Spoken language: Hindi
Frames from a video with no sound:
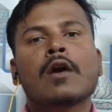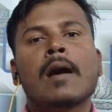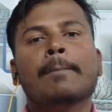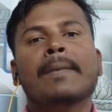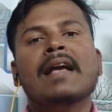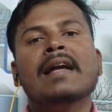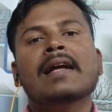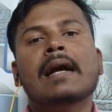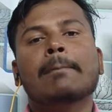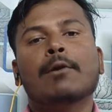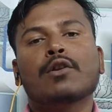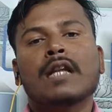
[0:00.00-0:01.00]
तो आप बैंक
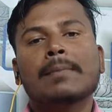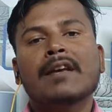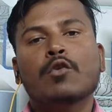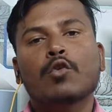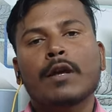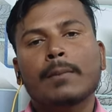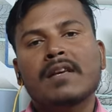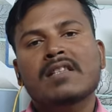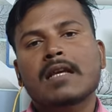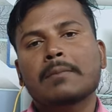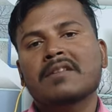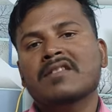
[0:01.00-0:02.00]
ऑफ बड़ौदा में कोई भी
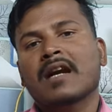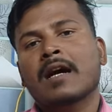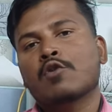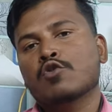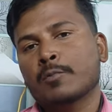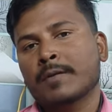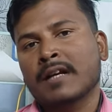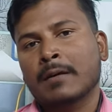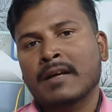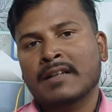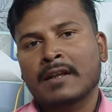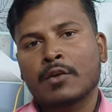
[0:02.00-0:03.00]
सेविंग्स अकाउंट ओपन
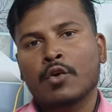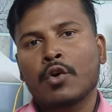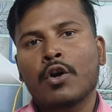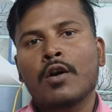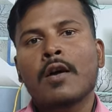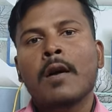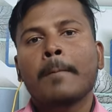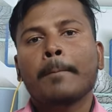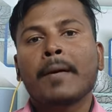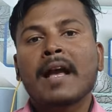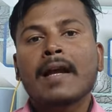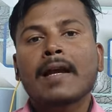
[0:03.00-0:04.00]
करवाते हो
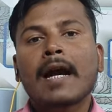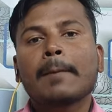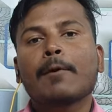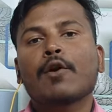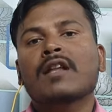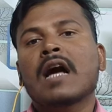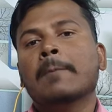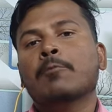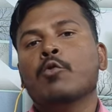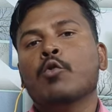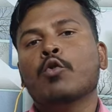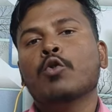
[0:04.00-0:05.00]
बैंक ऑफ बड़ौदा आप
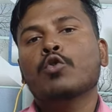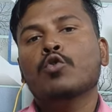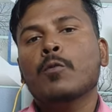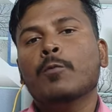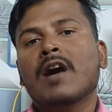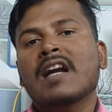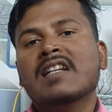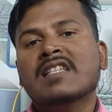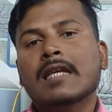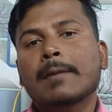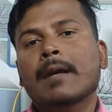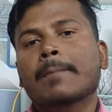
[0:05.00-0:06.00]
लोगों को
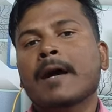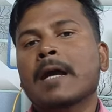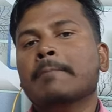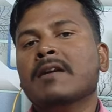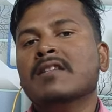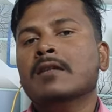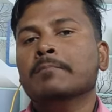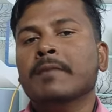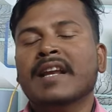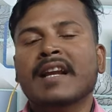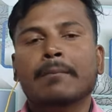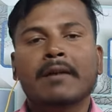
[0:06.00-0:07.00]
2.75 परसेंट
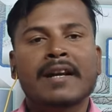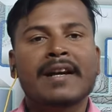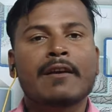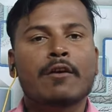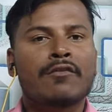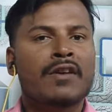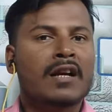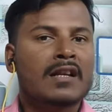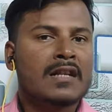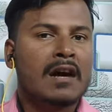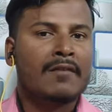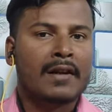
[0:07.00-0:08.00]
पर एन का रेट ऑफ
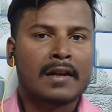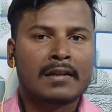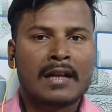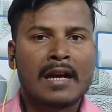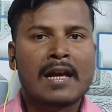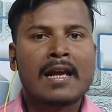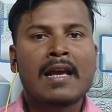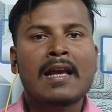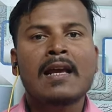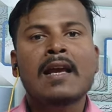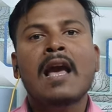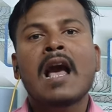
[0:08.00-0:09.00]
इंटरेस्ट ऑफर करता है
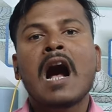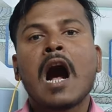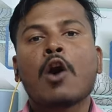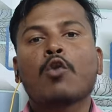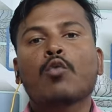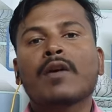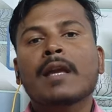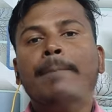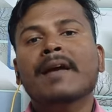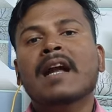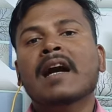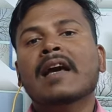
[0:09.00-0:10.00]
और वहीं
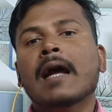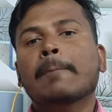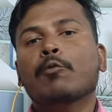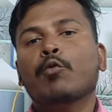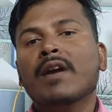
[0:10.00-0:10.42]
पर अगर आप